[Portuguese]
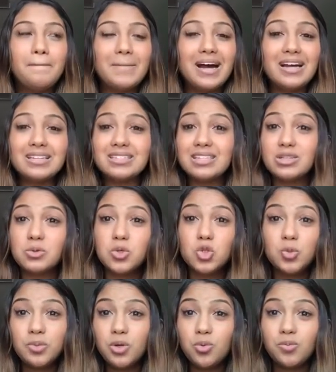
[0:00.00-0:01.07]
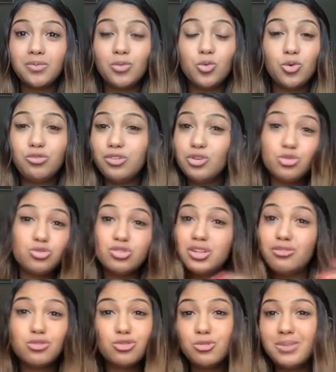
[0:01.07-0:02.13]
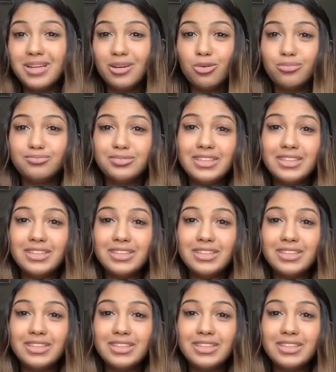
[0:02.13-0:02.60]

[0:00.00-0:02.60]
mas sumiu, os livros sumiram.